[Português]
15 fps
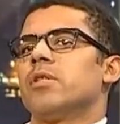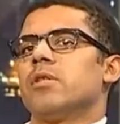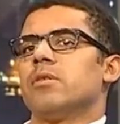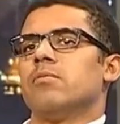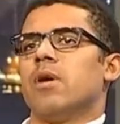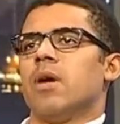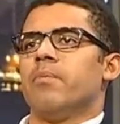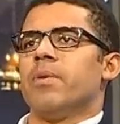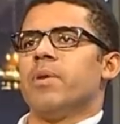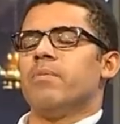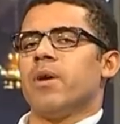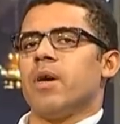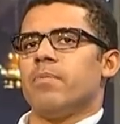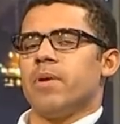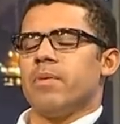hum, a,
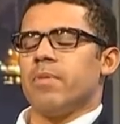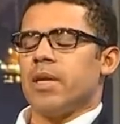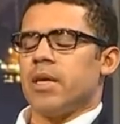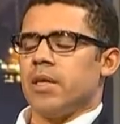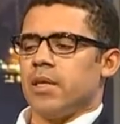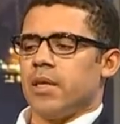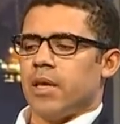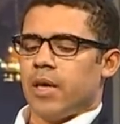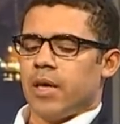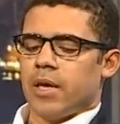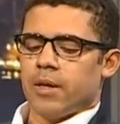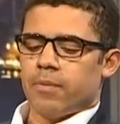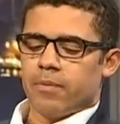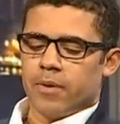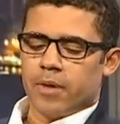prim, a, primeira
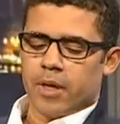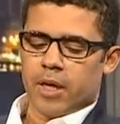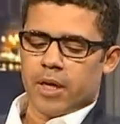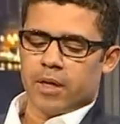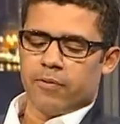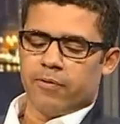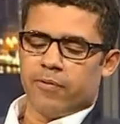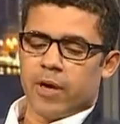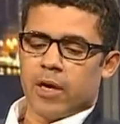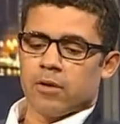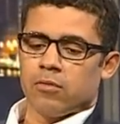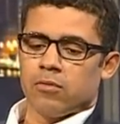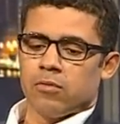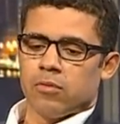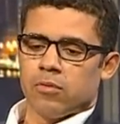ideia era, de
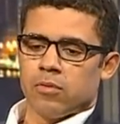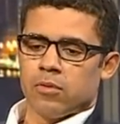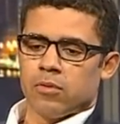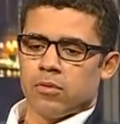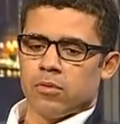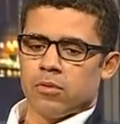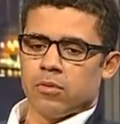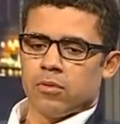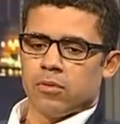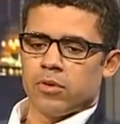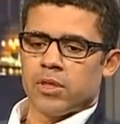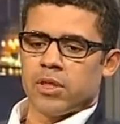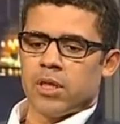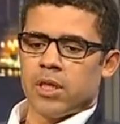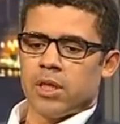facto,
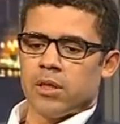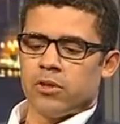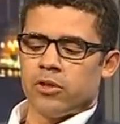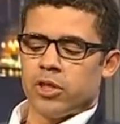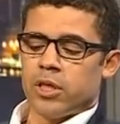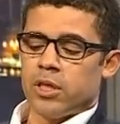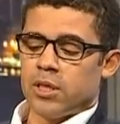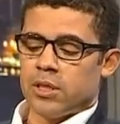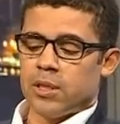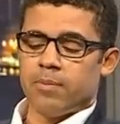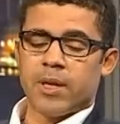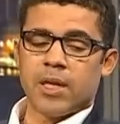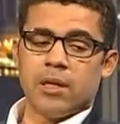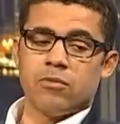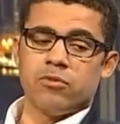conseguir gerir essa
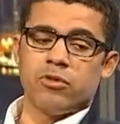parte da